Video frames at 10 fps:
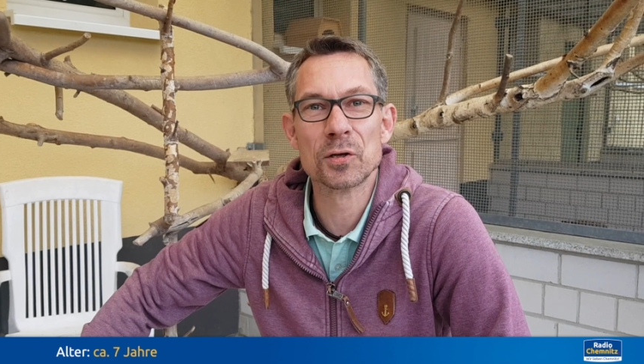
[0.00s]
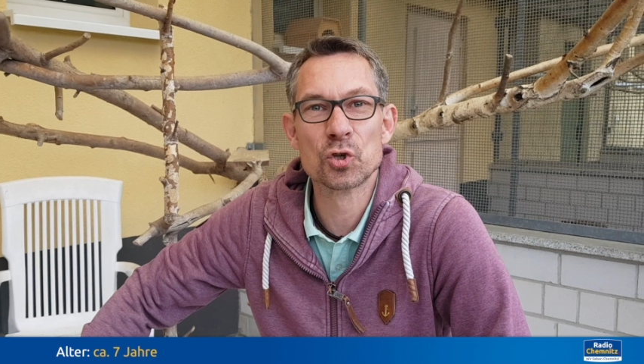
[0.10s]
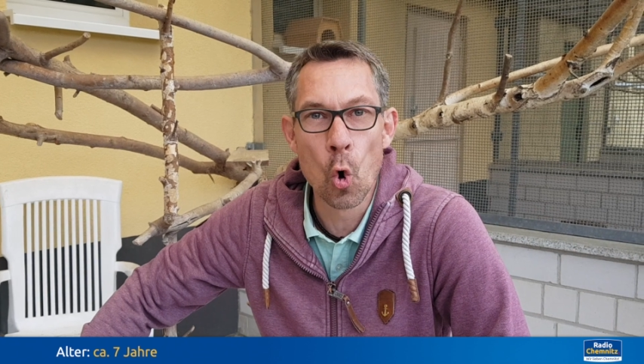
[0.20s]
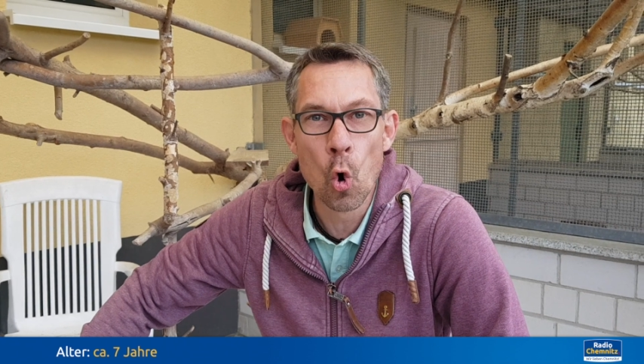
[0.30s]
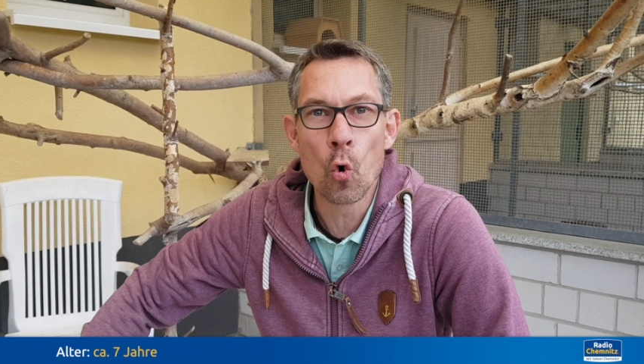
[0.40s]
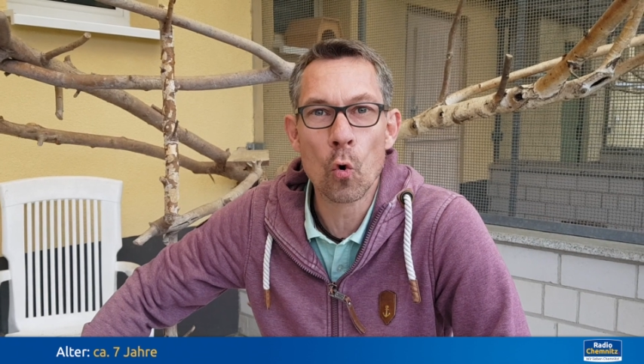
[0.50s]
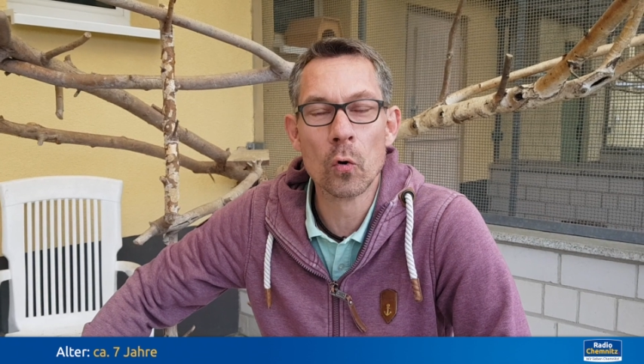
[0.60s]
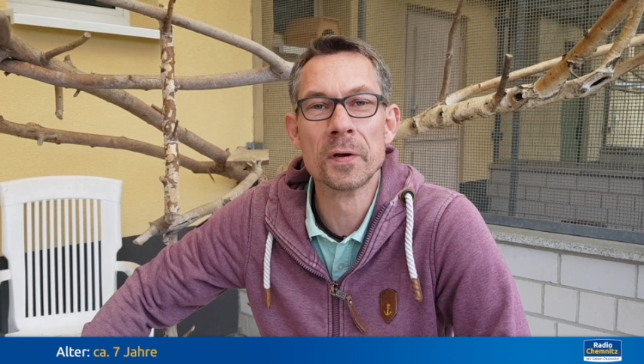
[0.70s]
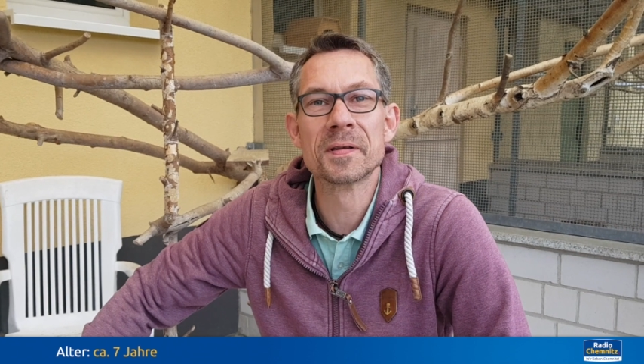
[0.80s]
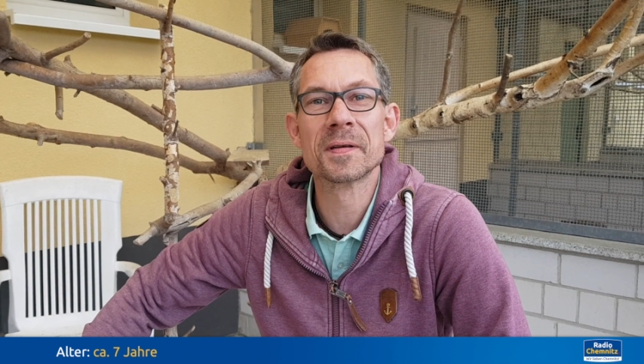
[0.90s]
Joe
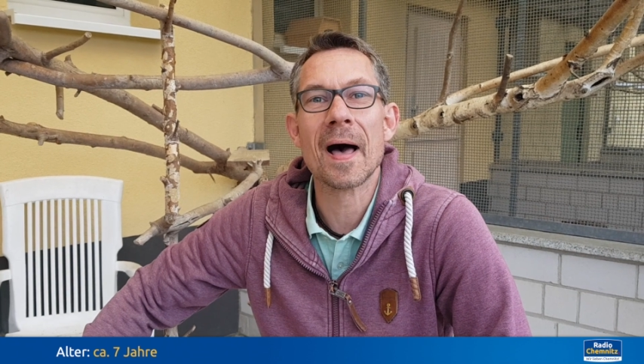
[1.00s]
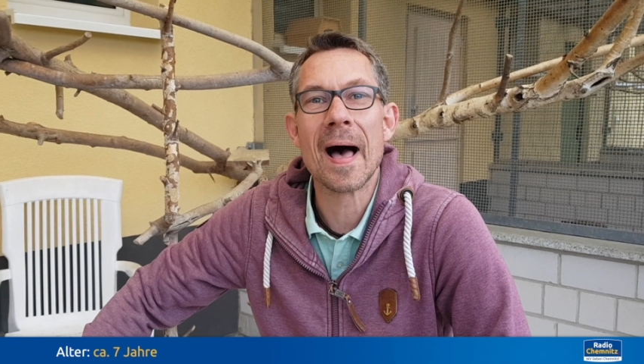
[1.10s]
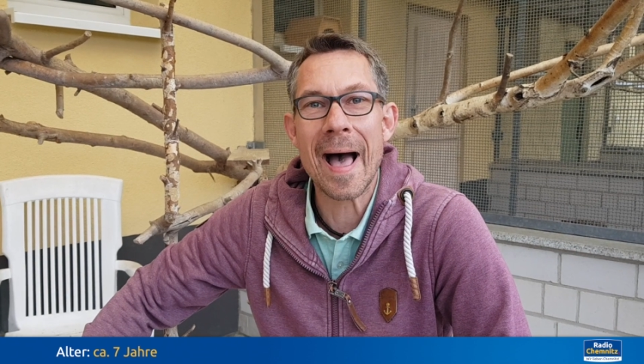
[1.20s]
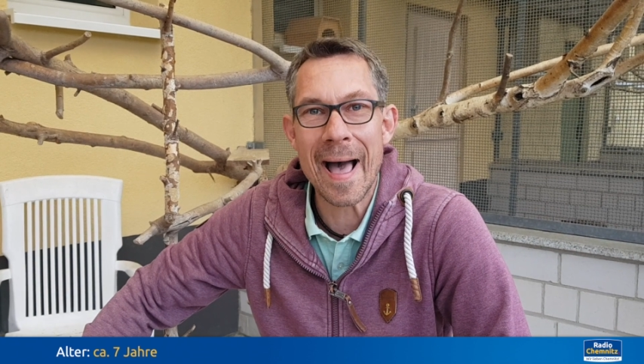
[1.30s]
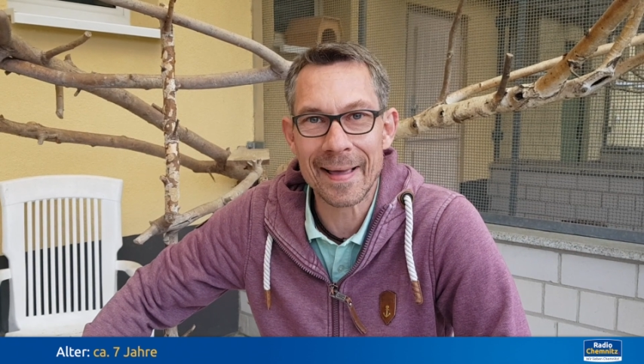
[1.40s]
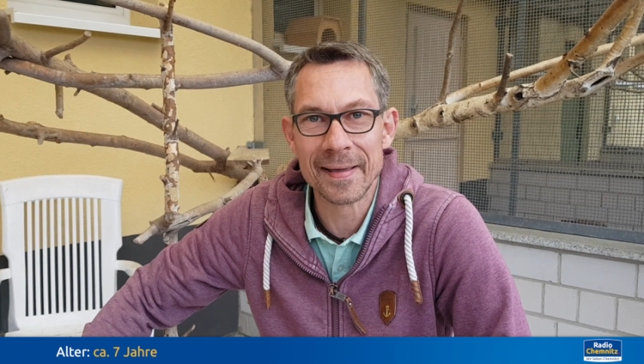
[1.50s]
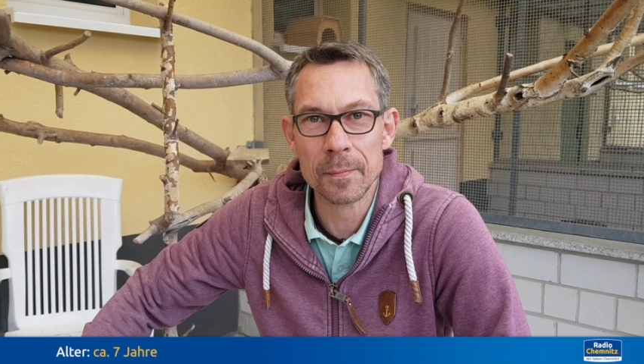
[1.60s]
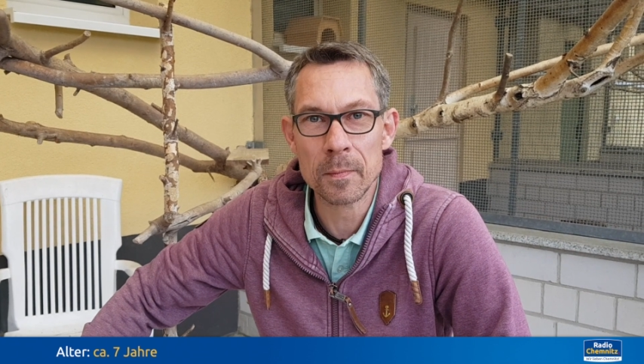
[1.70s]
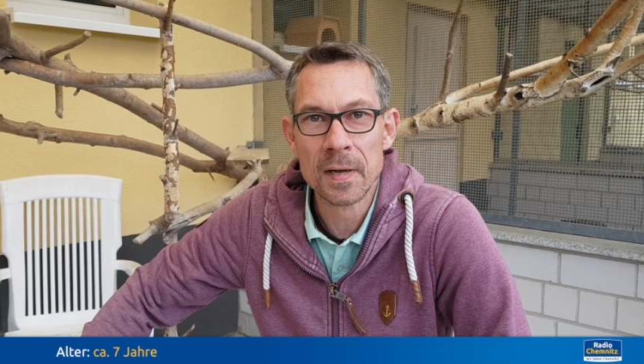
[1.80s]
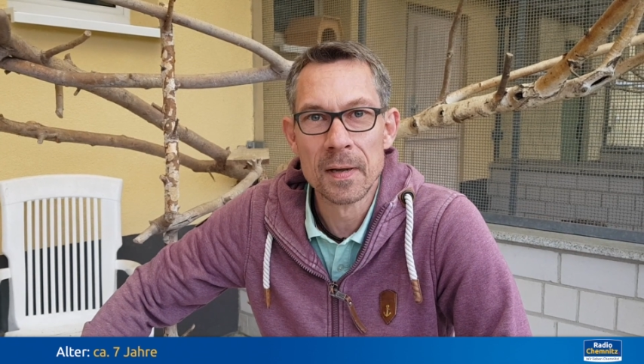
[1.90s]
und Achim.